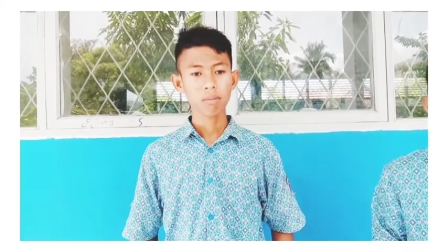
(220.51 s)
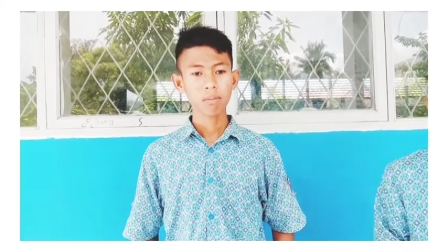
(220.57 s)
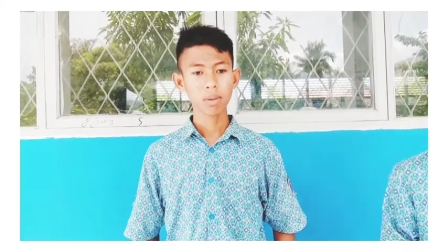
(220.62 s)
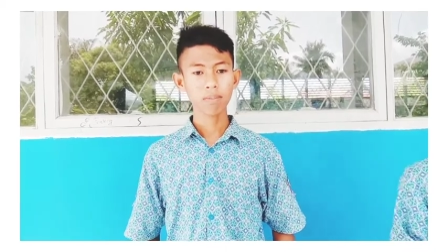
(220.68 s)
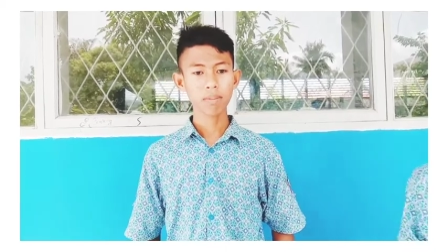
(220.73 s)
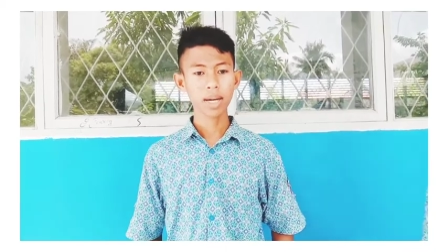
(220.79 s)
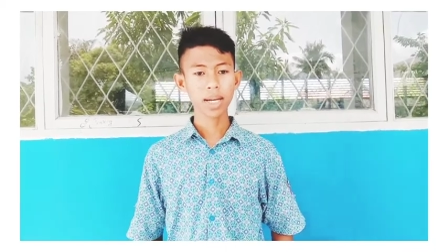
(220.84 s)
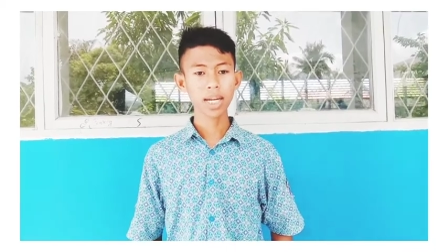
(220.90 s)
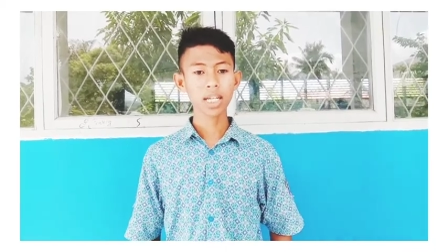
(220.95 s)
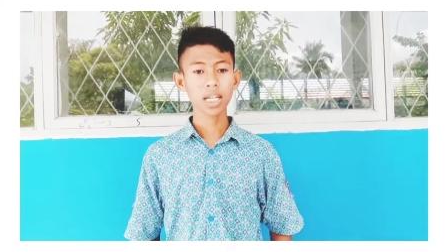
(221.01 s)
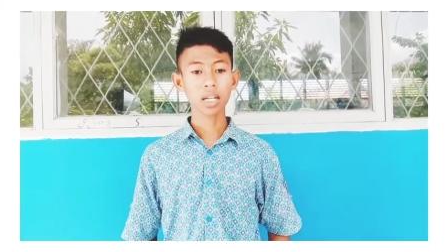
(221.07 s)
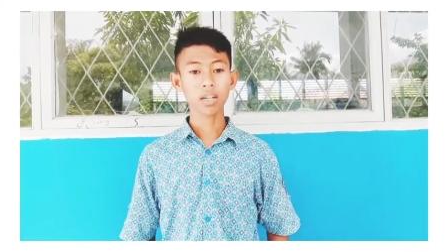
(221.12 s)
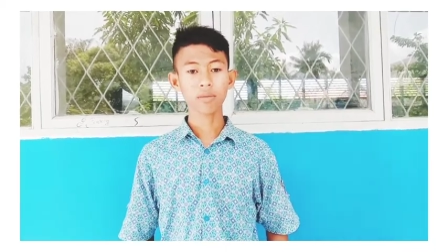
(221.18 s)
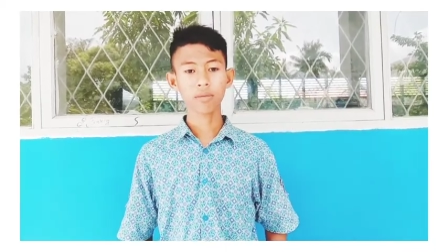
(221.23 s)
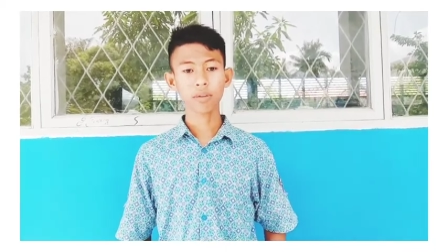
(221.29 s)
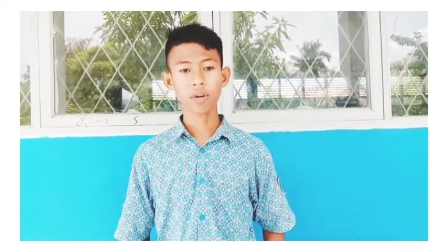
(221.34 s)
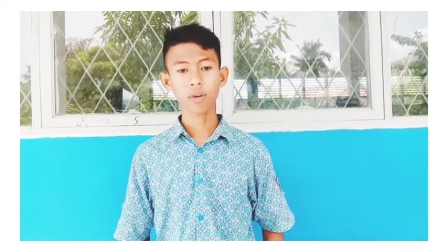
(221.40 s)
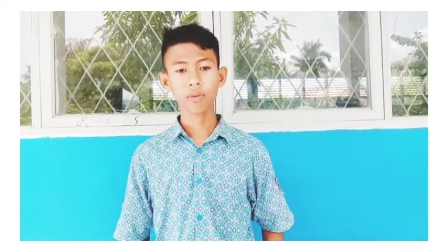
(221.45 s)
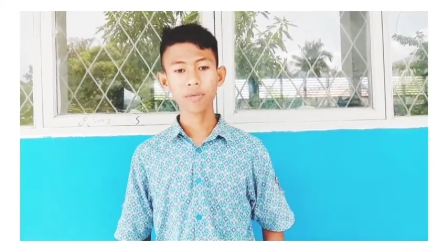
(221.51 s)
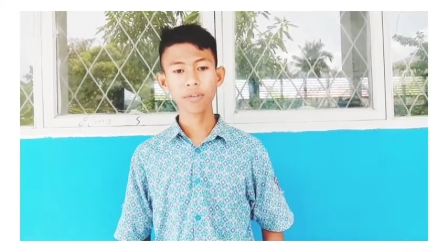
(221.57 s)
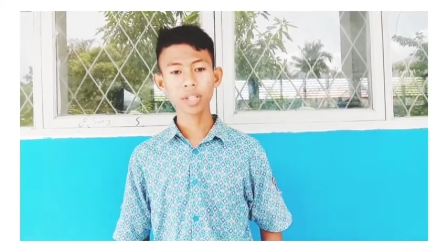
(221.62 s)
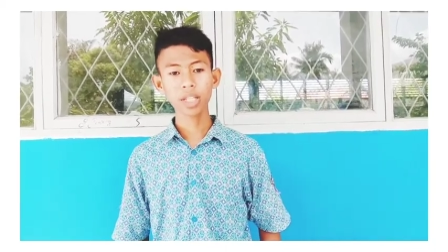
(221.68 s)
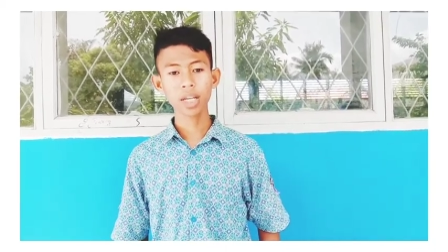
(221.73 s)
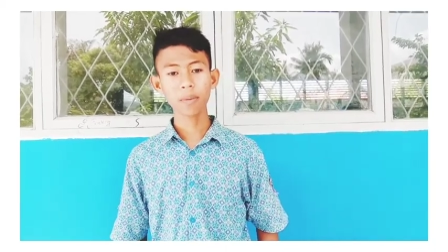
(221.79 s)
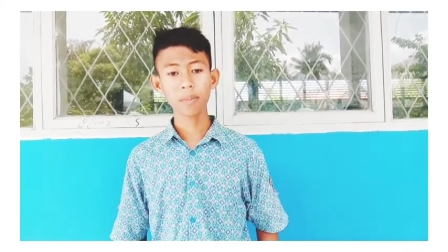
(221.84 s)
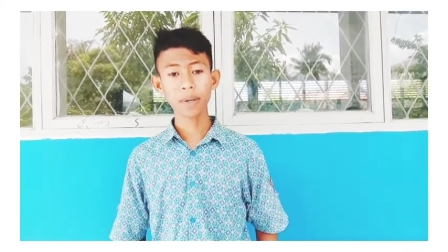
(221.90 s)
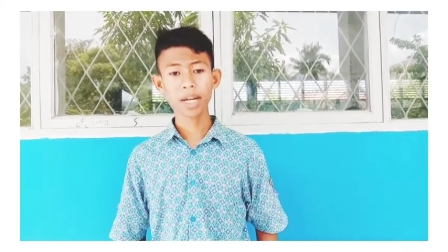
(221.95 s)
memberikan profit
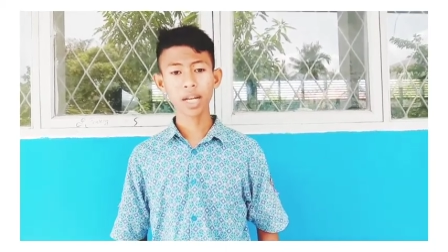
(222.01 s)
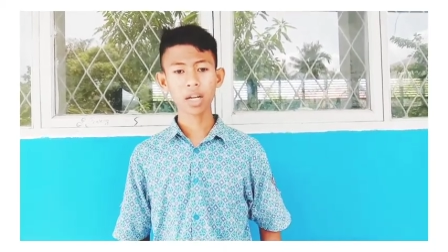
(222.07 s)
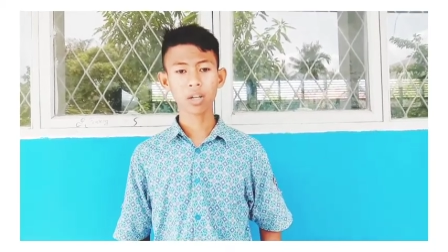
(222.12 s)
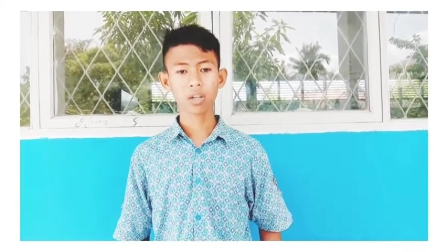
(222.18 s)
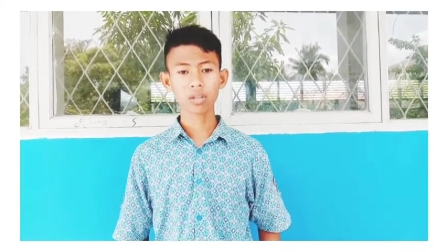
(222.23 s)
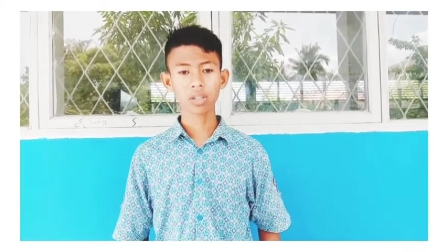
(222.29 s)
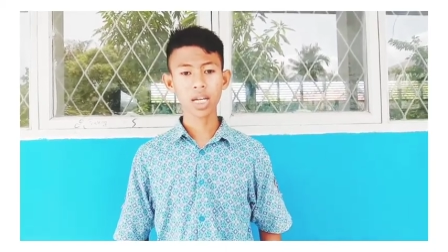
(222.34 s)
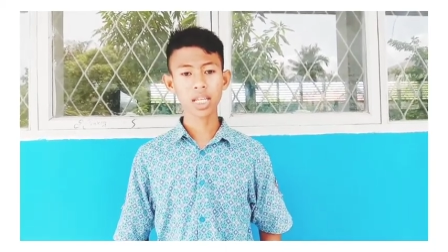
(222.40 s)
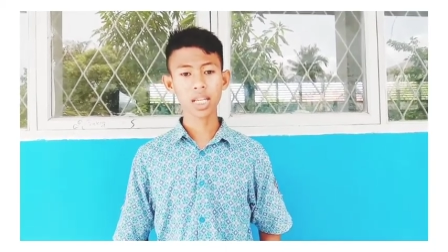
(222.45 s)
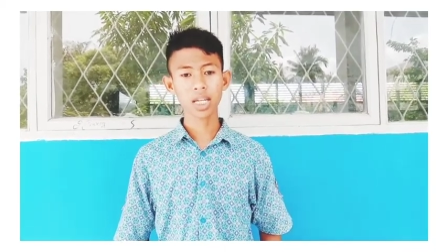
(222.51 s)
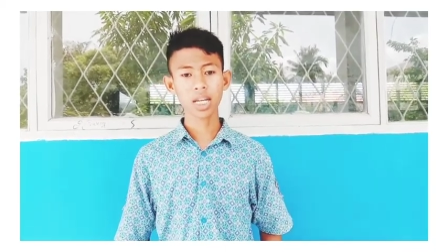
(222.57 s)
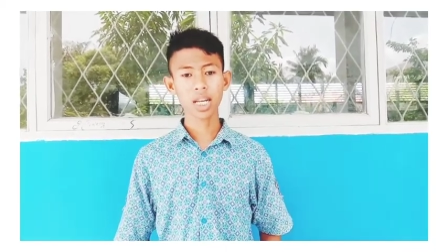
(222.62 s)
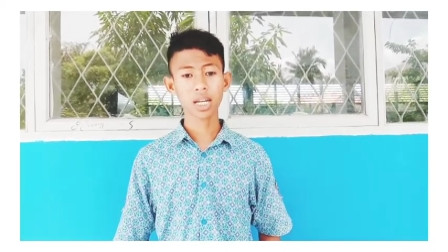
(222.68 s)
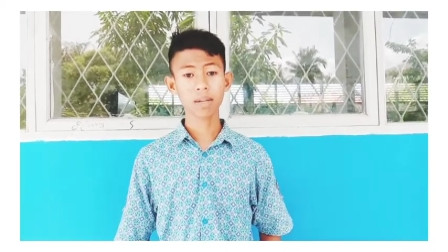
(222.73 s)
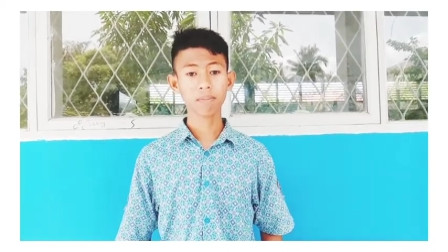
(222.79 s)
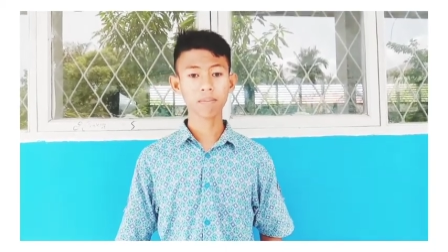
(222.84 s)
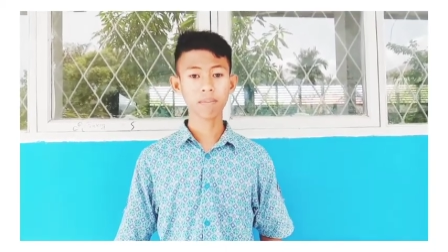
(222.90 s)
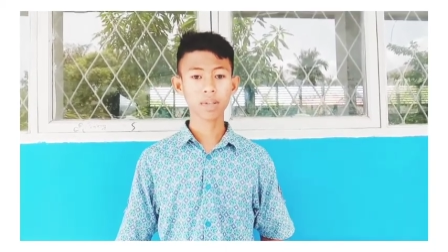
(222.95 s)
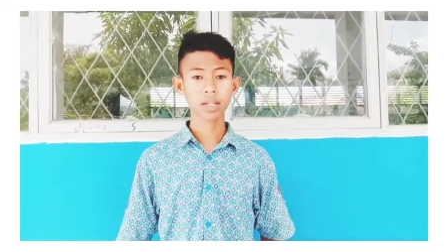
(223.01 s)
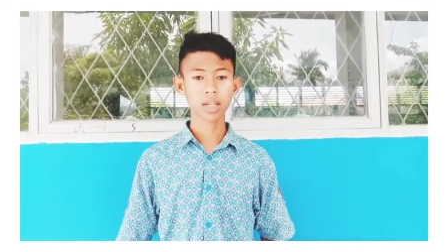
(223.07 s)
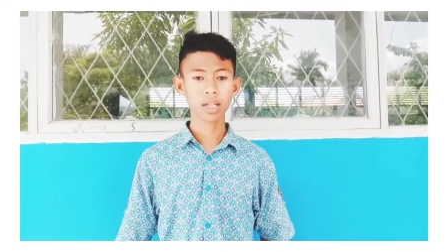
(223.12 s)
kepada anggotanya dalam